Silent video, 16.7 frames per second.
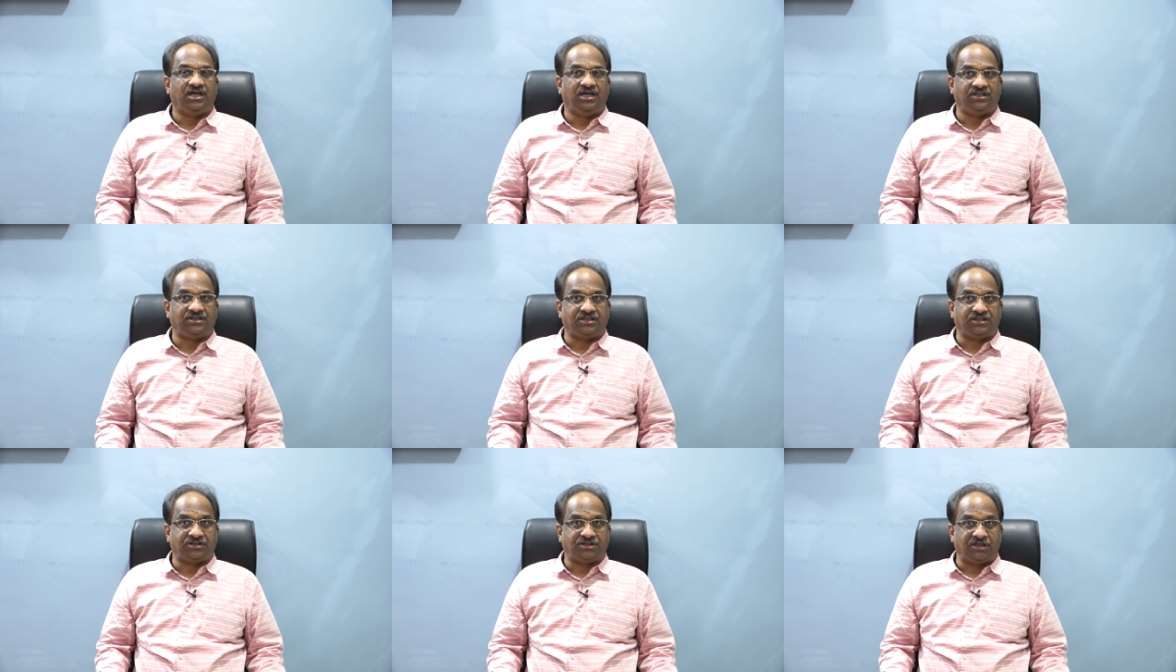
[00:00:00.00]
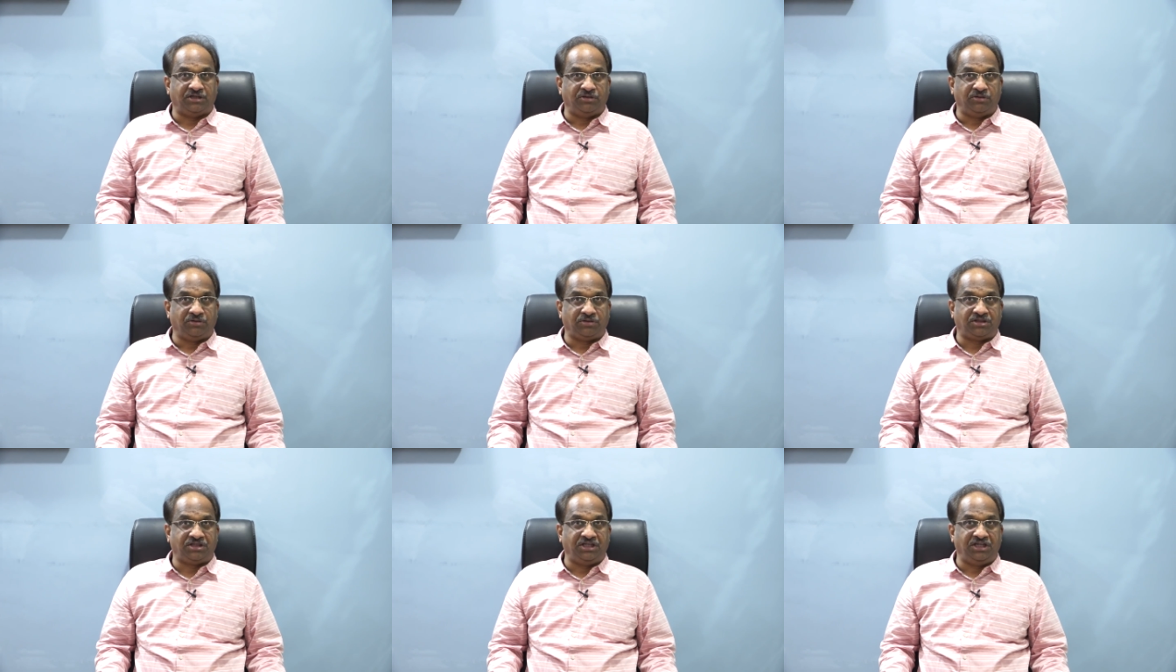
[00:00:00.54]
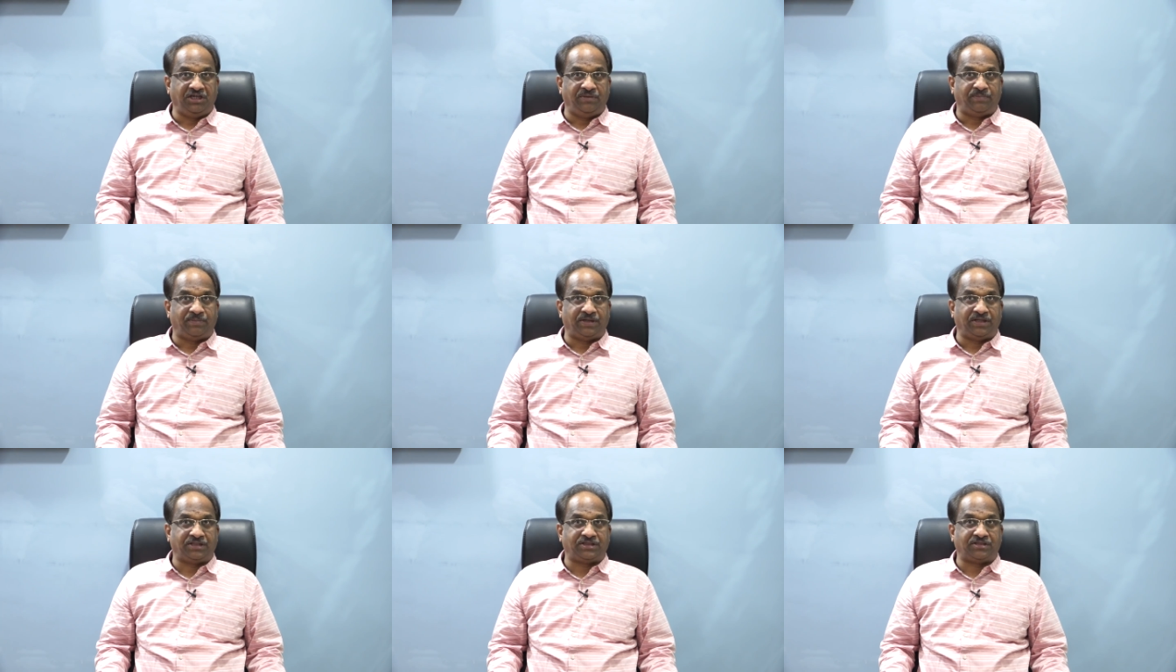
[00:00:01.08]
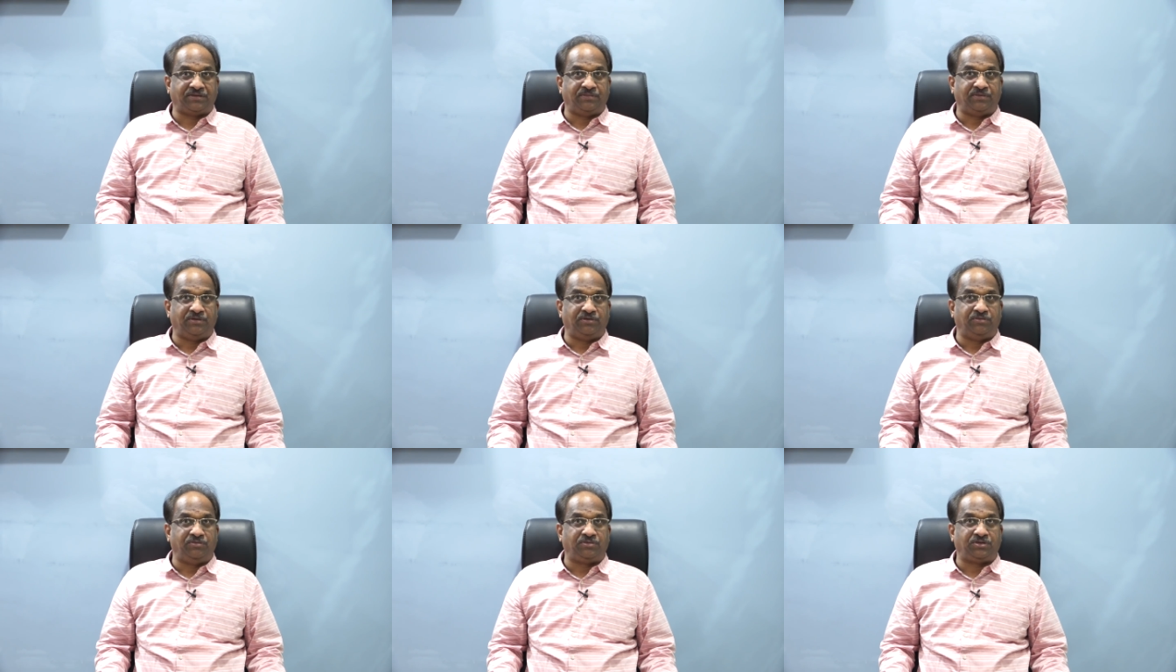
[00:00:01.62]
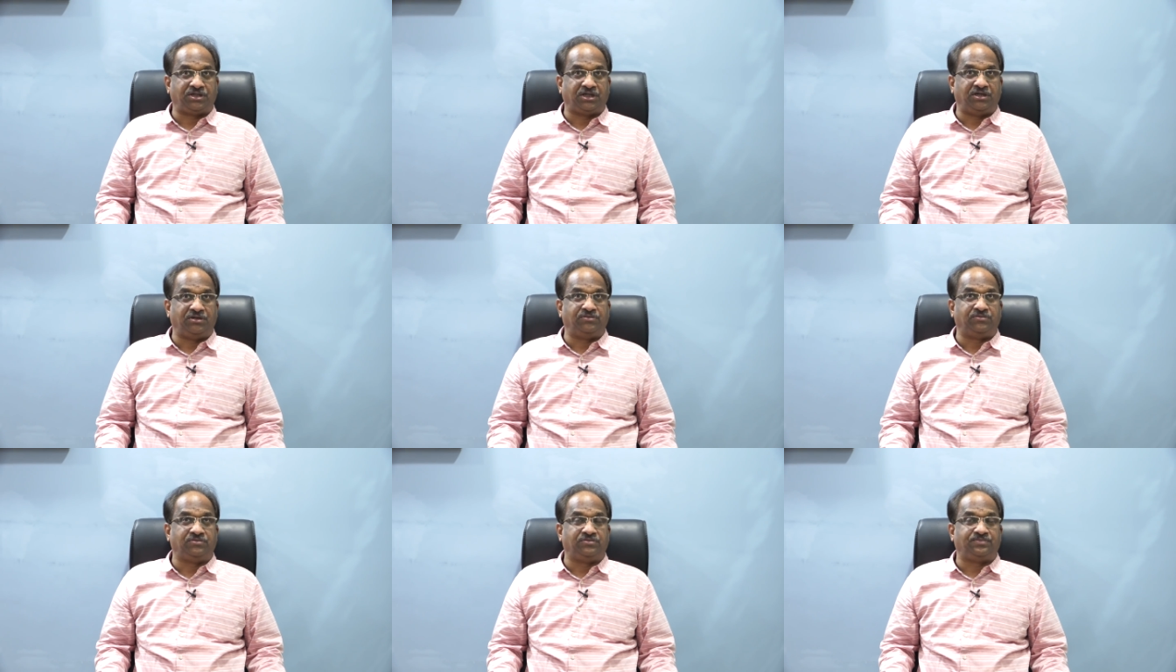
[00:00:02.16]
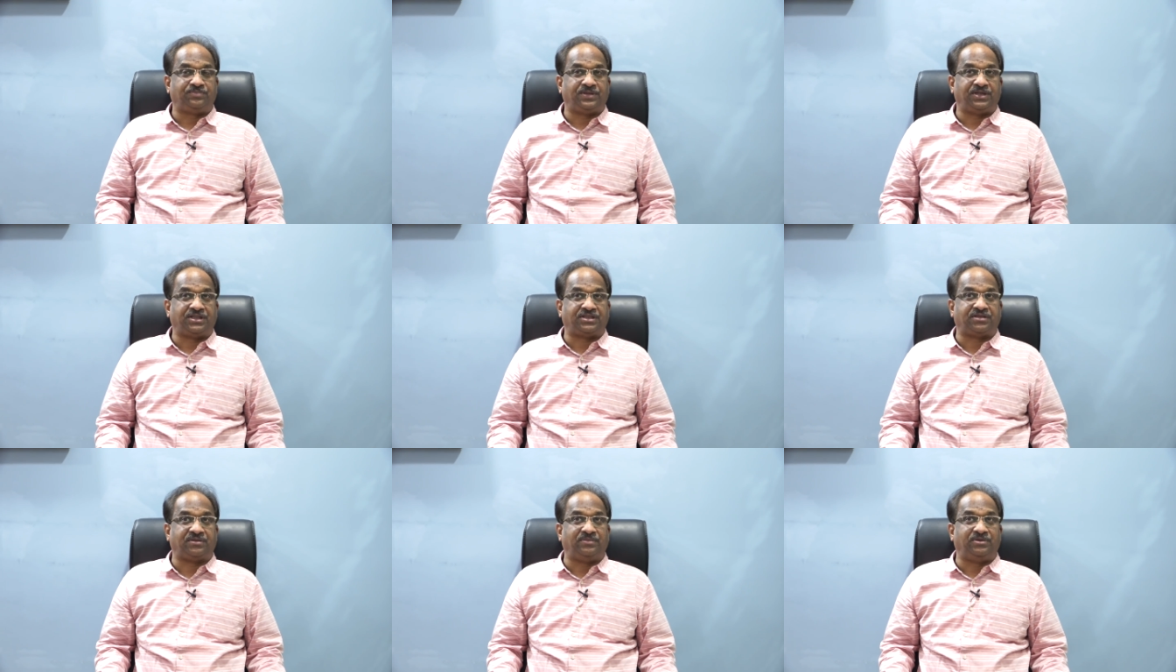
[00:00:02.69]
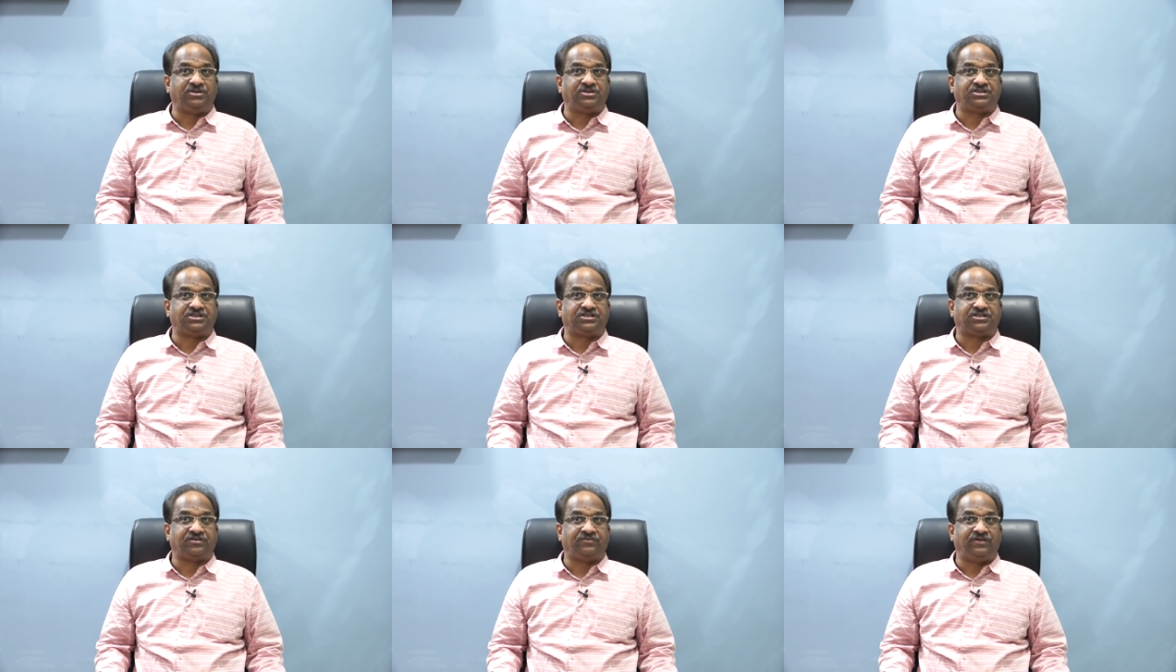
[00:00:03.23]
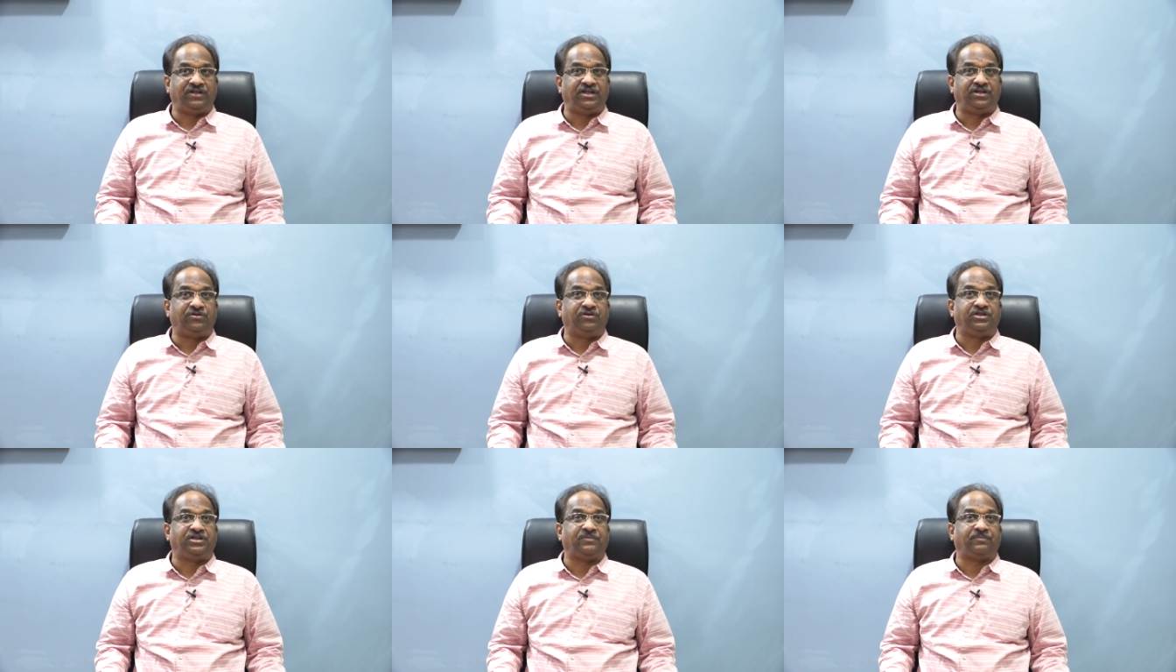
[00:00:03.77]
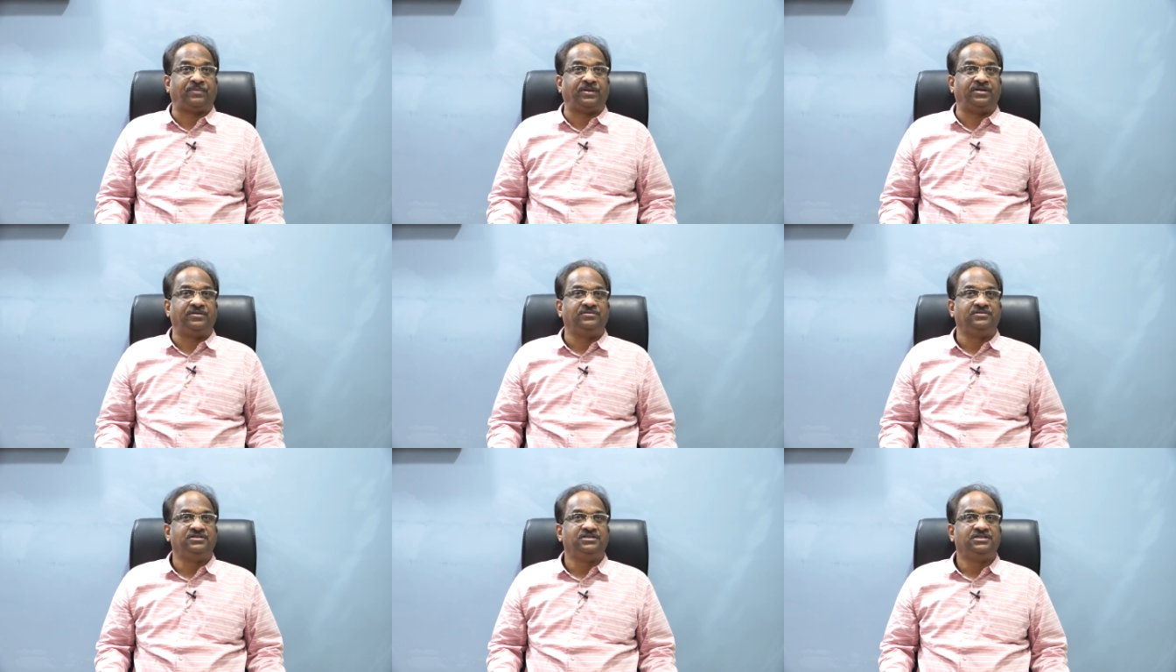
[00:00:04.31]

అయితే తెలుగు సినీ పరిశ్రమలో ఉంటాను పరిశ్రమ నుంచి వెళ్ళను అని చెప్పాడు